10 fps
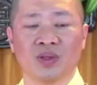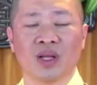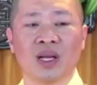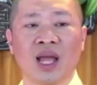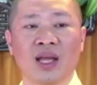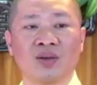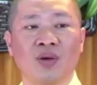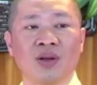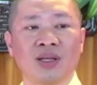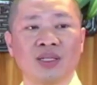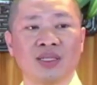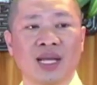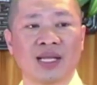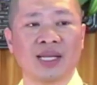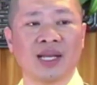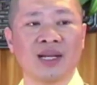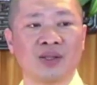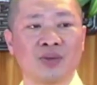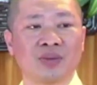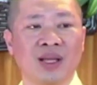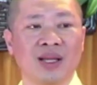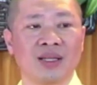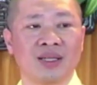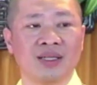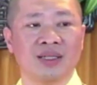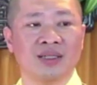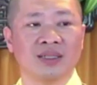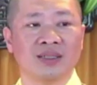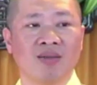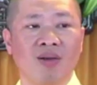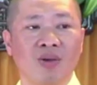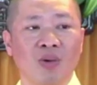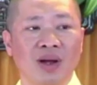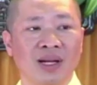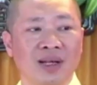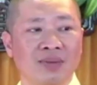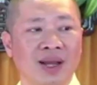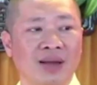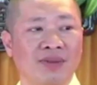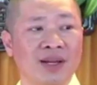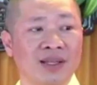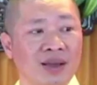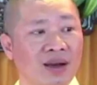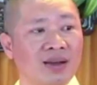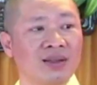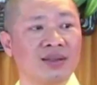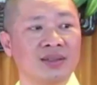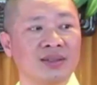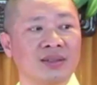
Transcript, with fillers: Cho nên hễ có cái ngày nghỉ là chúng ta có cái quan niệm là phải đi chơi,